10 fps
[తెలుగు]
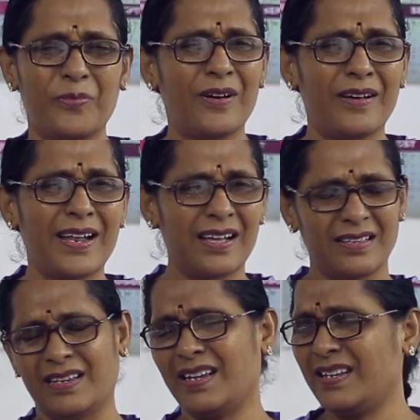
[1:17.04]
పోరా
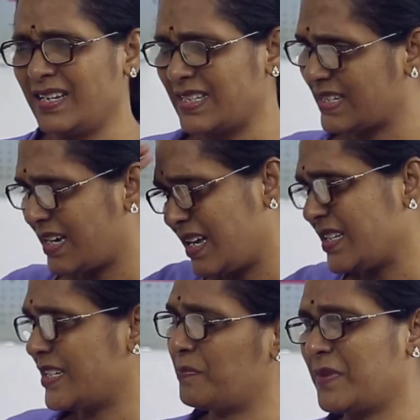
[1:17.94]

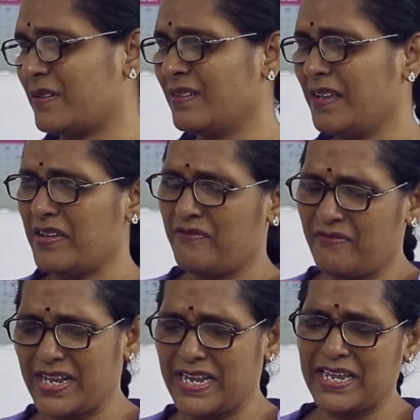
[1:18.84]
ఎన్నిసార్లు చెప్తావు
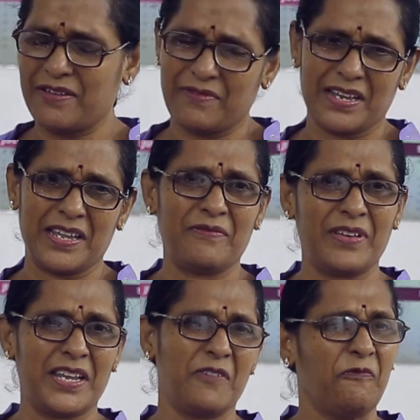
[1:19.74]
విని విని
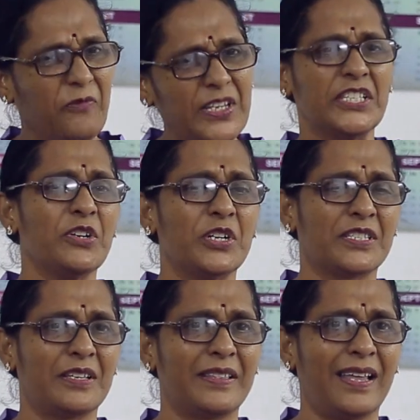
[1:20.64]
విని
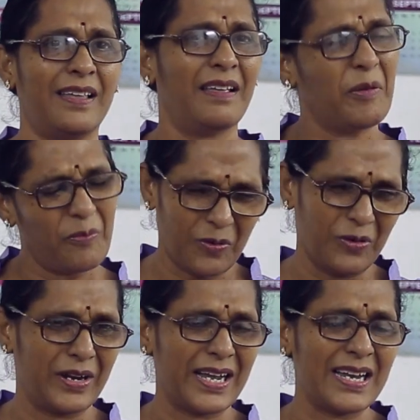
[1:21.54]
విసుగొస్తుంది
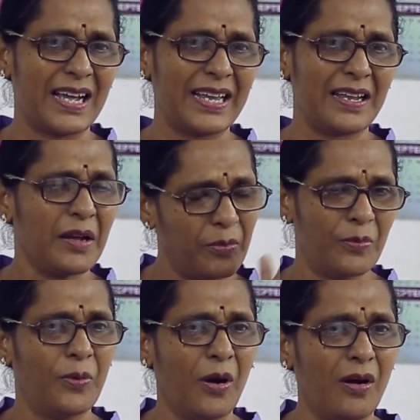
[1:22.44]
పోరా నాయన
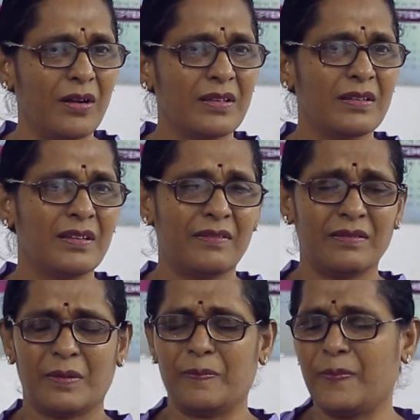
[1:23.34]
పో
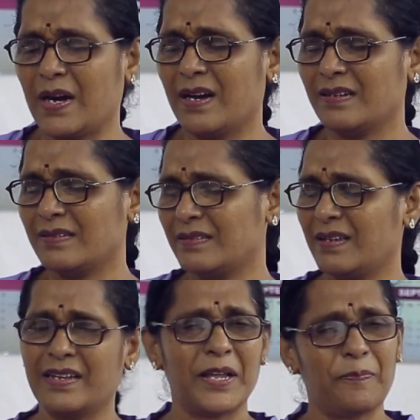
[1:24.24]
అబ్బా
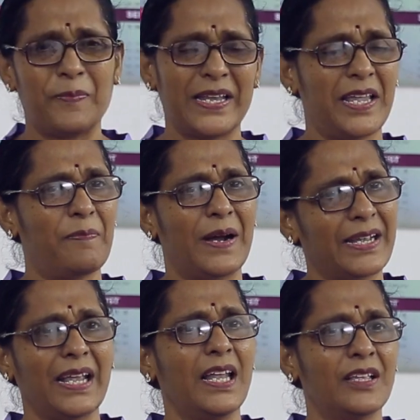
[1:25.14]
నీకు పని
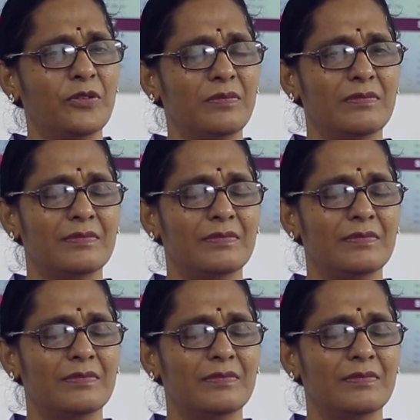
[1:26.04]
పాటే లేదు